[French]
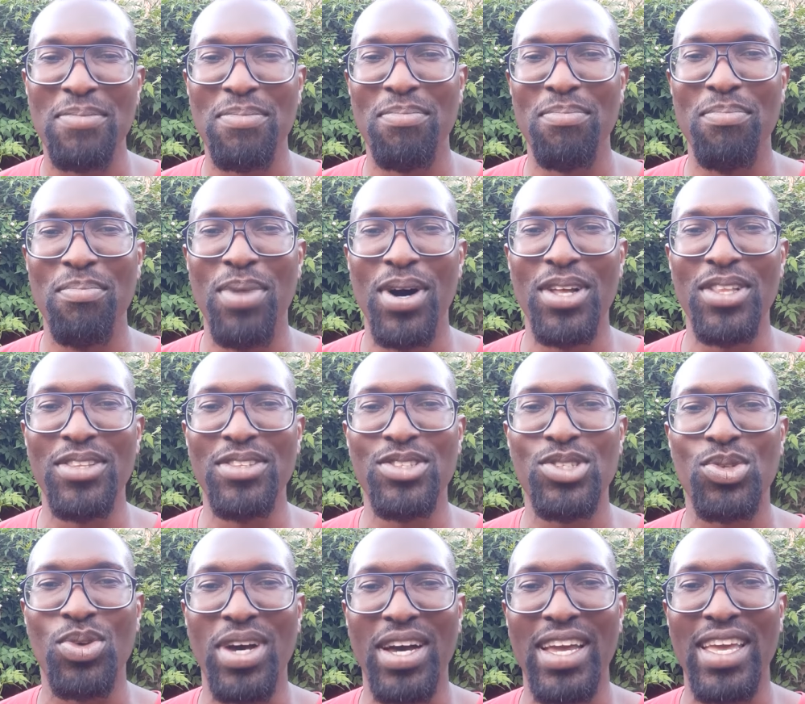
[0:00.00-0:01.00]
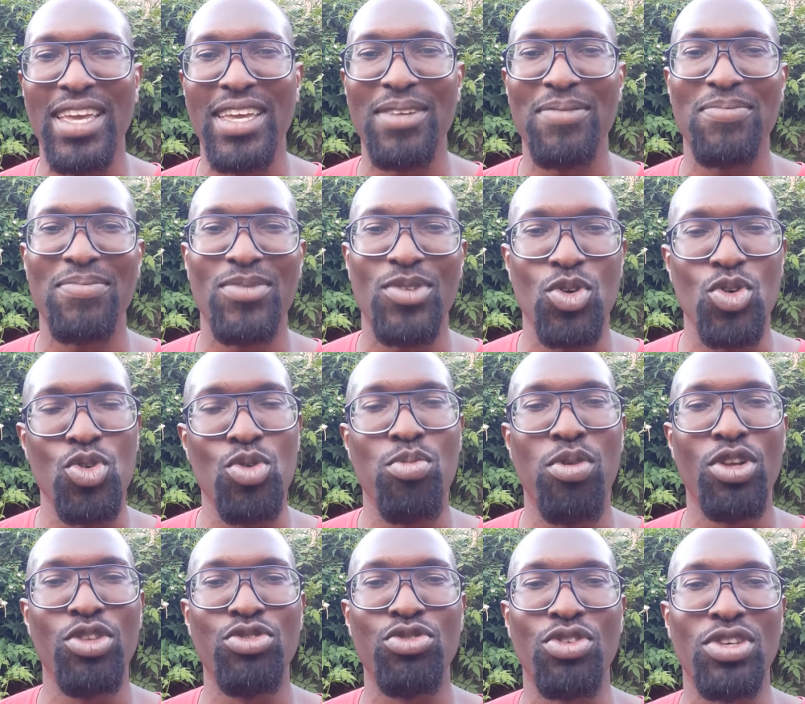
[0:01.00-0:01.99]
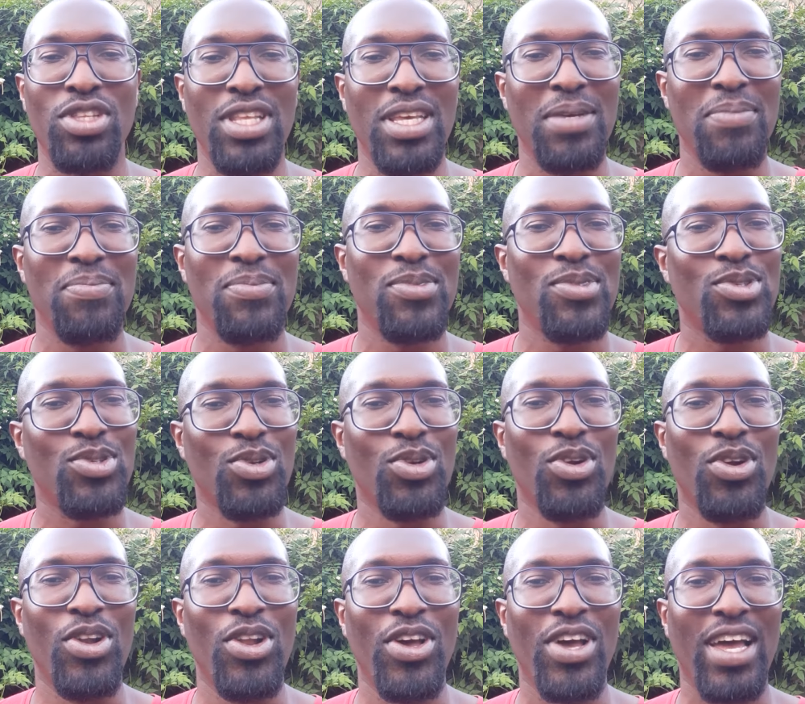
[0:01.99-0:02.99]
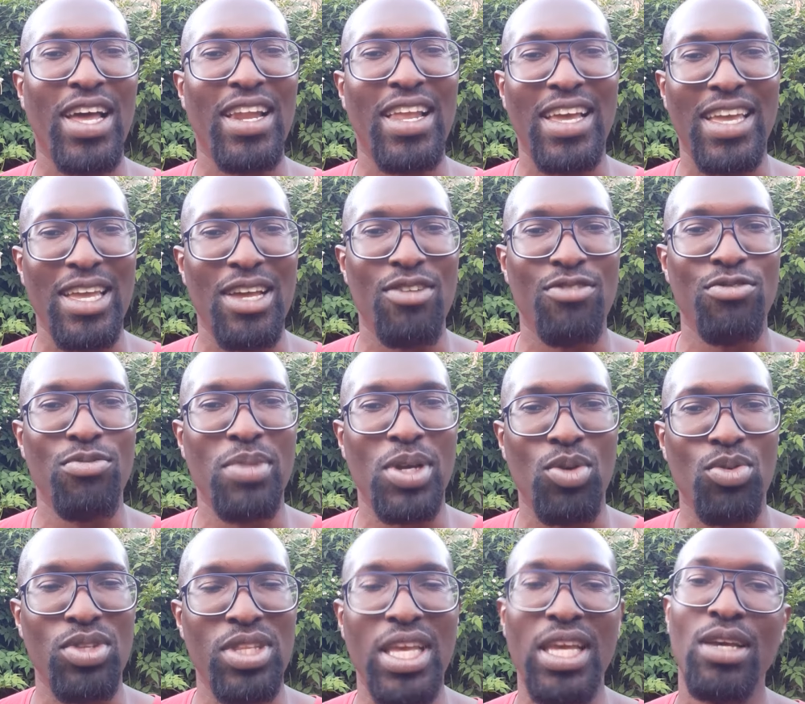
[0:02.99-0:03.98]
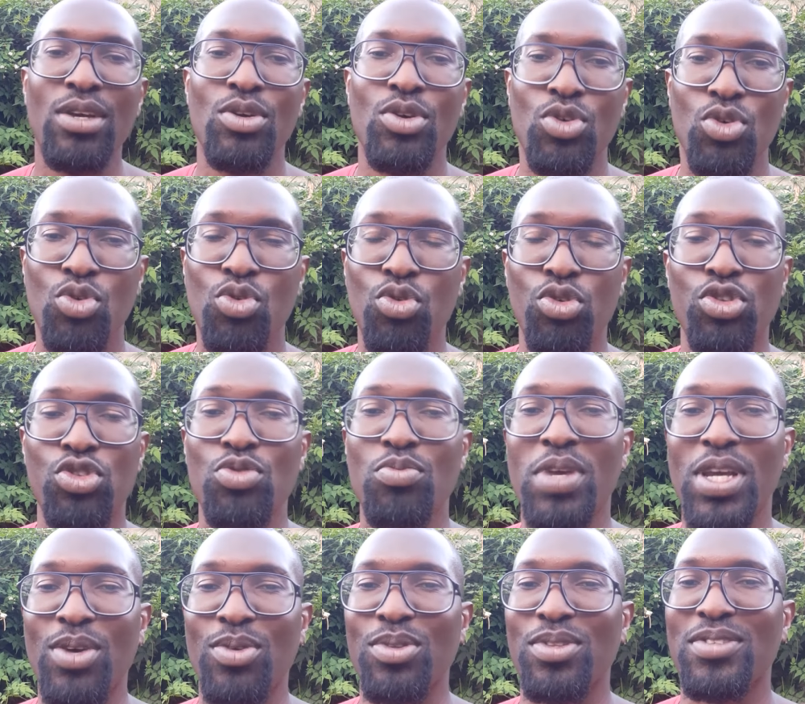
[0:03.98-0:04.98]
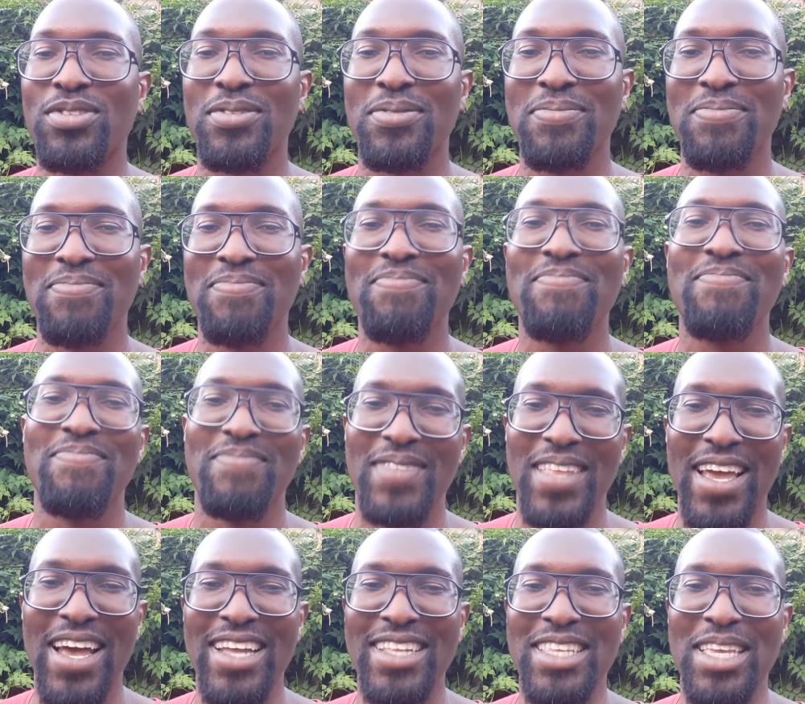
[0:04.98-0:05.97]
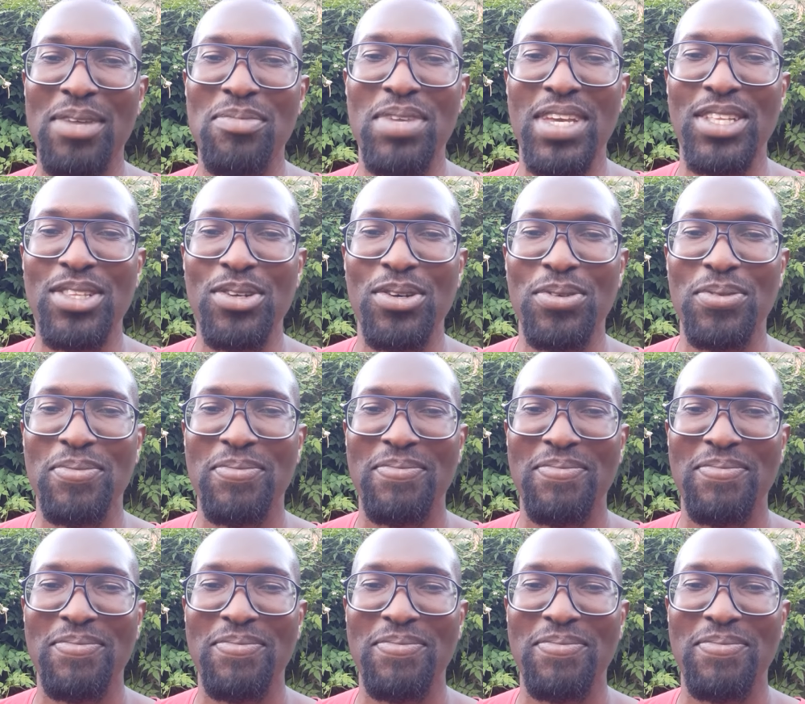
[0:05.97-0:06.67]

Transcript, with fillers: Bonne soirée ou bonne journée, selon l'heure à laquelle vous m'écoutez ou tu m'écoutes. À très bientôt.